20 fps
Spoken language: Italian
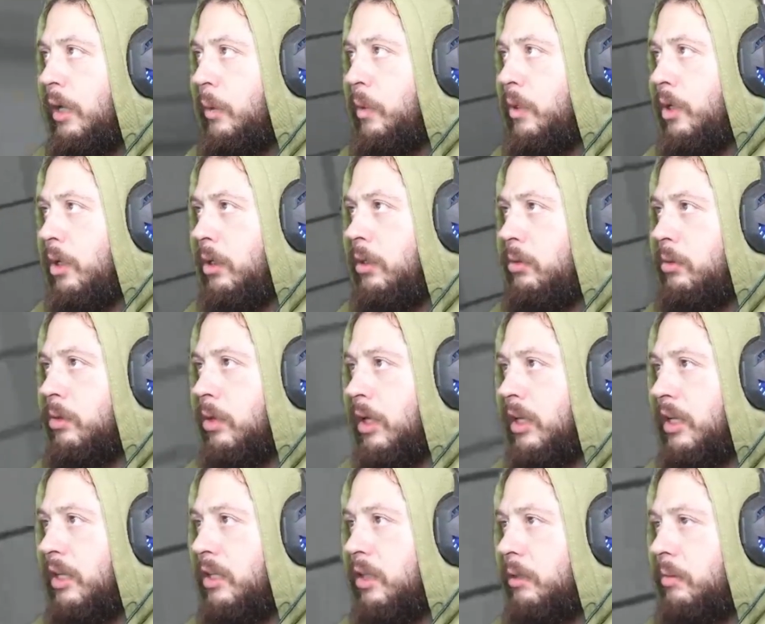liquido! torno
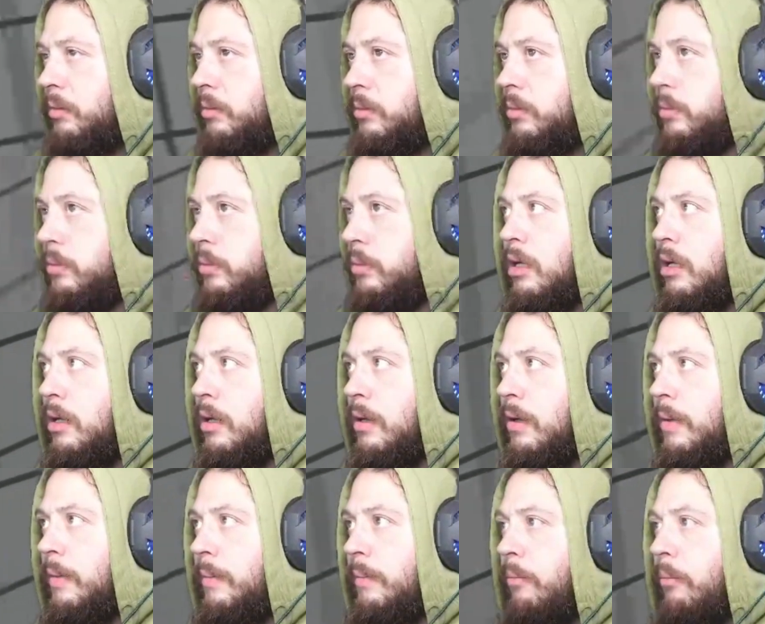indietro!
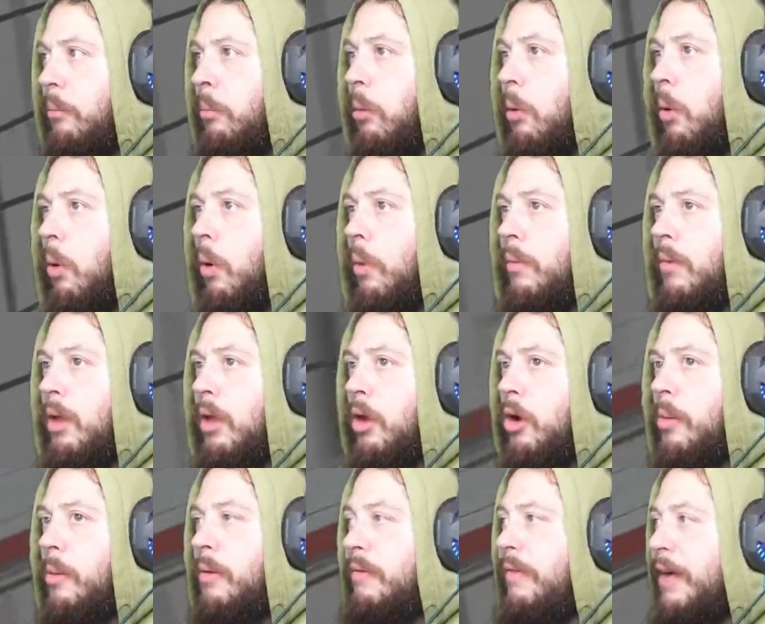Boh,
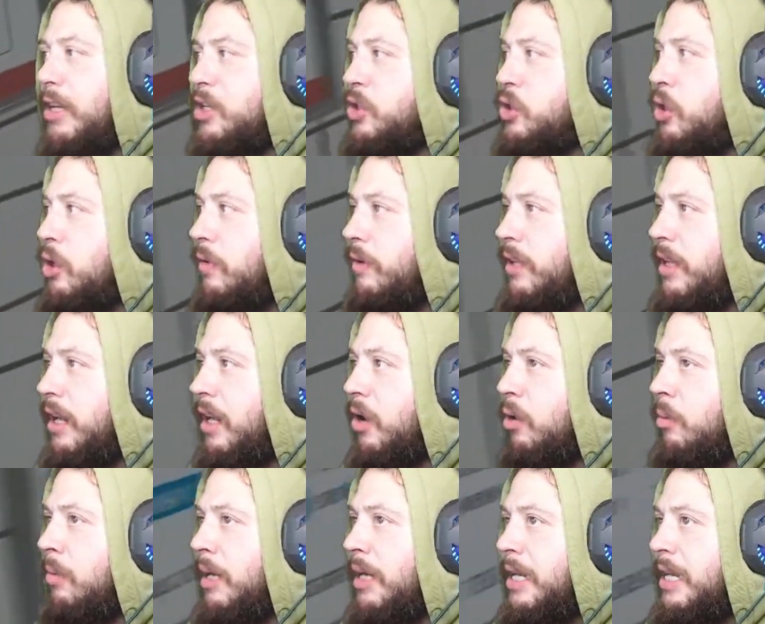come faccio io a vedere
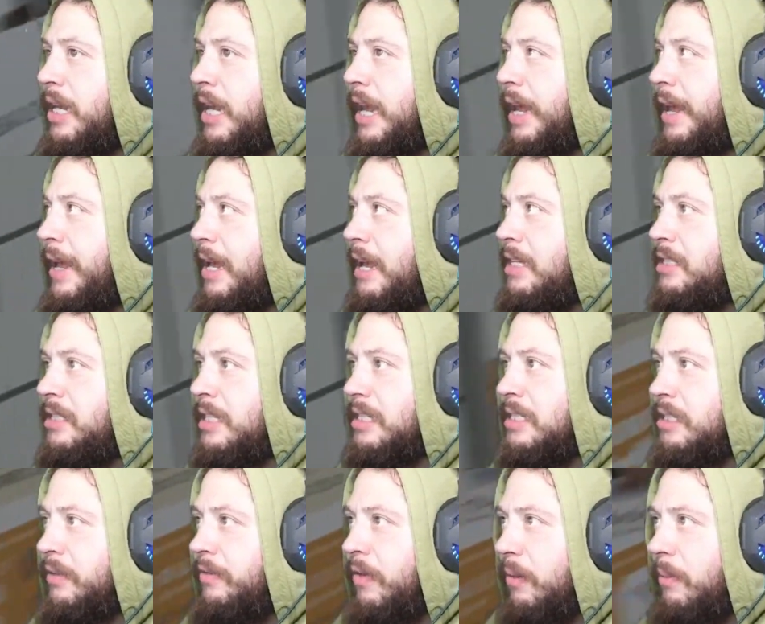anomalie
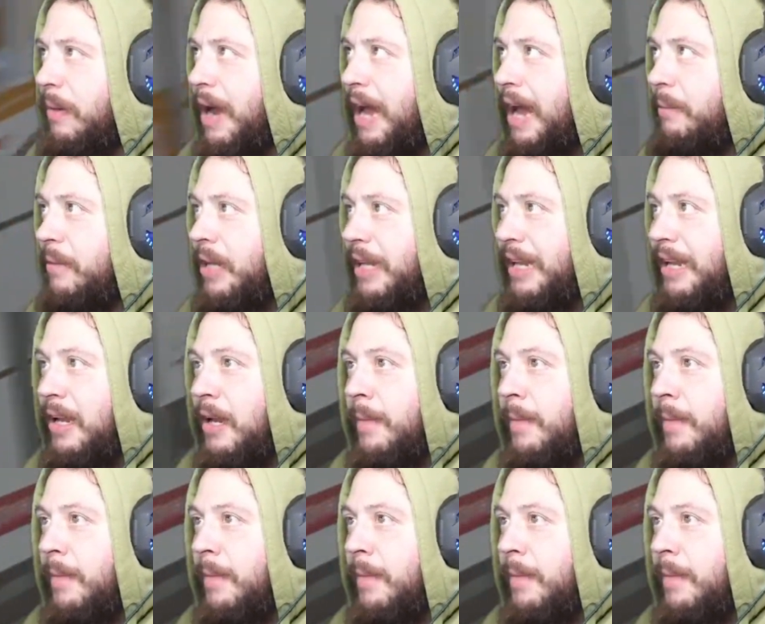senza fermarmi?